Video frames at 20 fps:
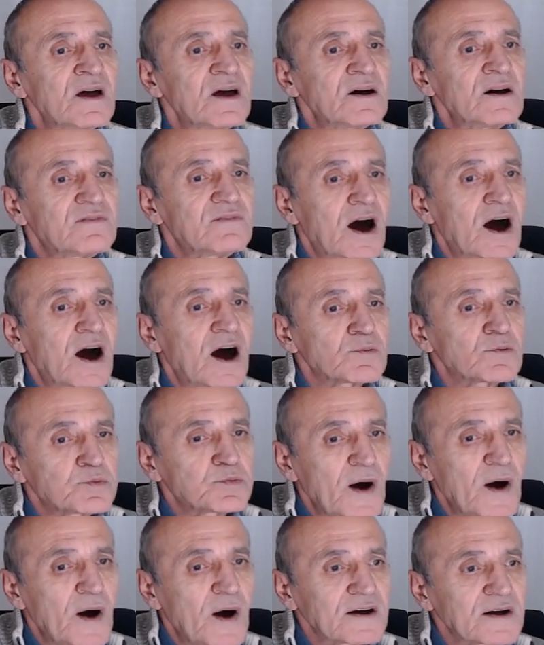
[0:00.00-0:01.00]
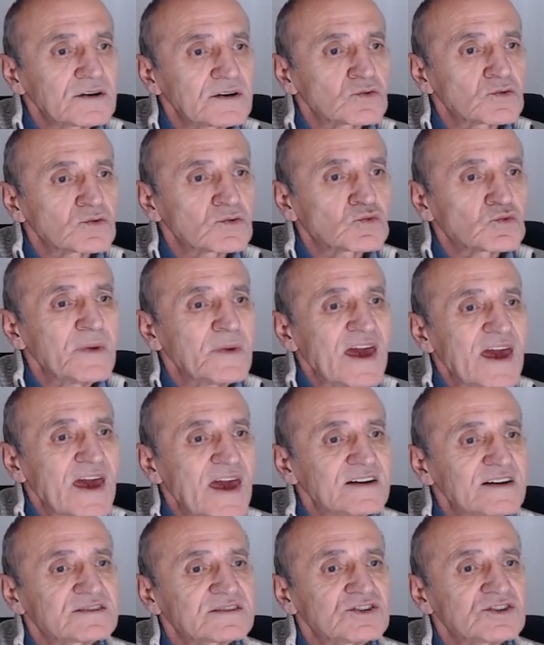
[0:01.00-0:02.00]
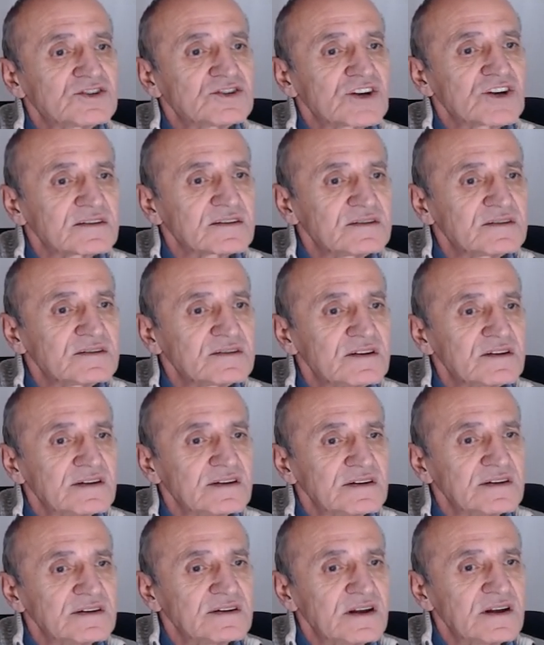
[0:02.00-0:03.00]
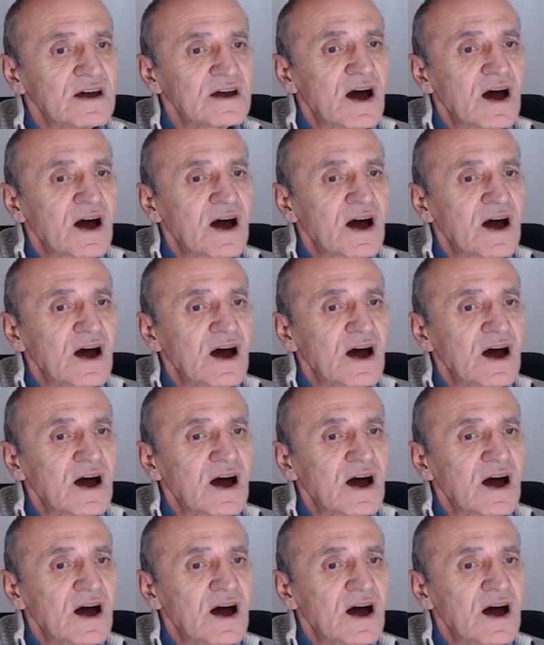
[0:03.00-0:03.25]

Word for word: Warburg Bank'ın kum ex ticareti nedeniyle